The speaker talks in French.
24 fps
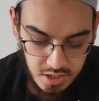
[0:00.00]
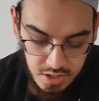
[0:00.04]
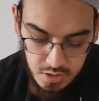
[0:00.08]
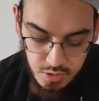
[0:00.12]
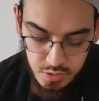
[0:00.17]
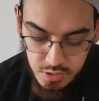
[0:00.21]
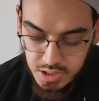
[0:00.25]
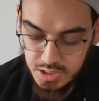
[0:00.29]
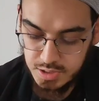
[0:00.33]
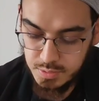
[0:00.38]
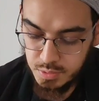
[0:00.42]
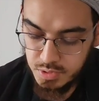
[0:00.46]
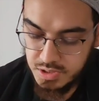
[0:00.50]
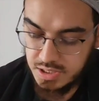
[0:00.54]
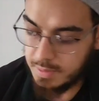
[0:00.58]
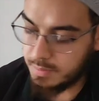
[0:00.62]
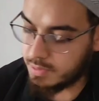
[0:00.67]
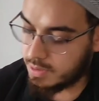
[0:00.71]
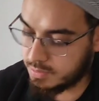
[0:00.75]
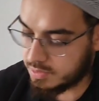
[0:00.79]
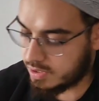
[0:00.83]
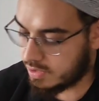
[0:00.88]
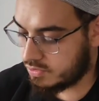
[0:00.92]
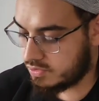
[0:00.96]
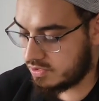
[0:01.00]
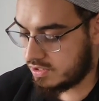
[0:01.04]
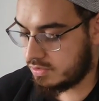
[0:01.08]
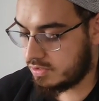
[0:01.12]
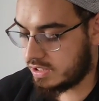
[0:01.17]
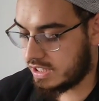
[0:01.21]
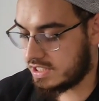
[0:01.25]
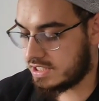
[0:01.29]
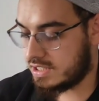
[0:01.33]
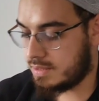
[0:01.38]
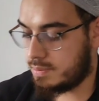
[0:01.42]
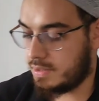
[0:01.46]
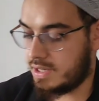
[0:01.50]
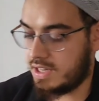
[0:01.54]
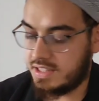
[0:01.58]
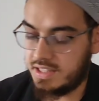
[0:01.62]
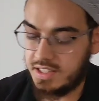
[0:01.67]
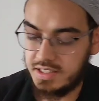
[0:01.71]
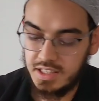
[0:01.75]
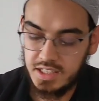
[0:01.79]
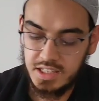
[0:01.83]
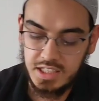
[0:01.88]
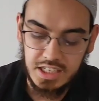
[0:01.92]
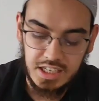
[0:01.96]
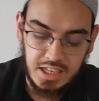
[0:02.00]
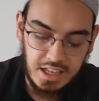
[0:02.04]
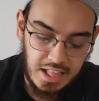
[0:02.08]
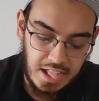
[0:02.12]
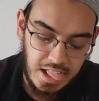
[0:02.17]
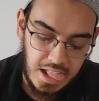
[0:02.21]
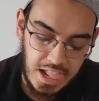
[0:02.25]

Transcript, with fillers: aux responsables. Comme ça, vous ne cassez pas la tête à écrire.